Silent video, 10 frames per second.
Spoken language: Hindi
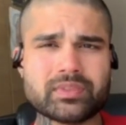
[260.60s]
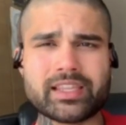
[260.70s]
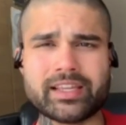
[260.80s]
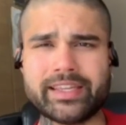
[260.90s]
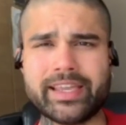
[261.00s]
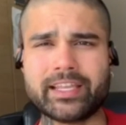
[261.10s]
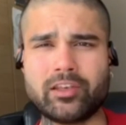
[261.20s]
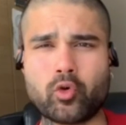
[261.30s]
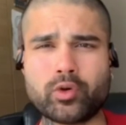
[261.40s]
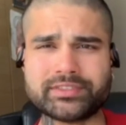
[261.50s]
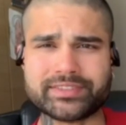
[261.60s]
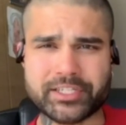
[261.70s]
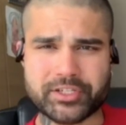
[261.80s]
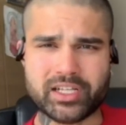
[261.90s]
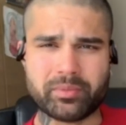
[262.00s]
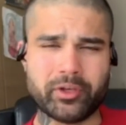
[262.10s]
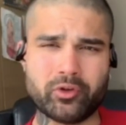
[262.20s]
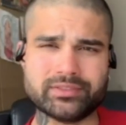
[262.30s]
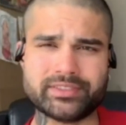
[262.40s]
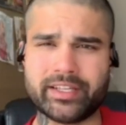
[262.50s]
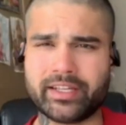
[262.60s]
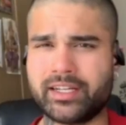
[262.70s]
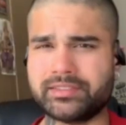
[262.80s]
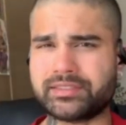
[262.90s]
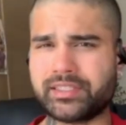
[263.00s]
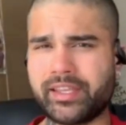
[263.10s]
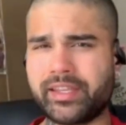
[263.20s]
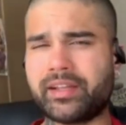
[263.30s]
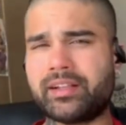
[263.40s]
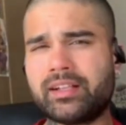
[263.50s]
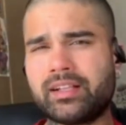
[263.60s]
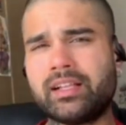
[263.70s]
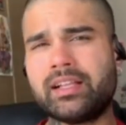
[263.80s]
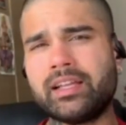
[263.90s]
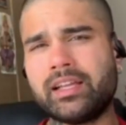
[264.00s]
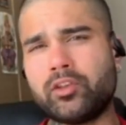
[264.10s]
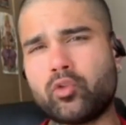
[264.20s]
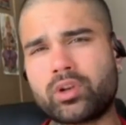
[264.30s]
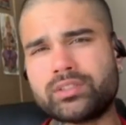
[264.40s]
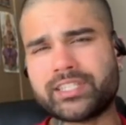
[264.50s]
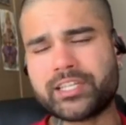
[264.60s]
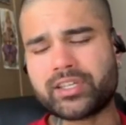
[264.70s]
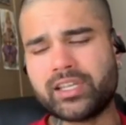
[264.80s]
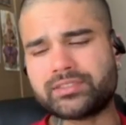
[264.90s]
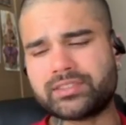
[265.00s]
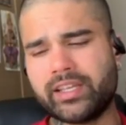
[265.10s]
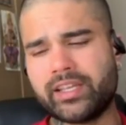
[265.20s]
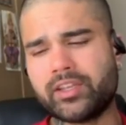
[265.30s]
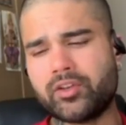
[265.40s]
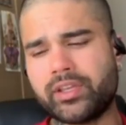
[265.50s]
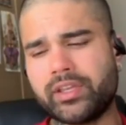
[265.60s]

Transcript: ये एक नॉन असेंशियल अमीनो एसिड है गैस ठीक है नॉन असेंशियल इसलिए क्योंकि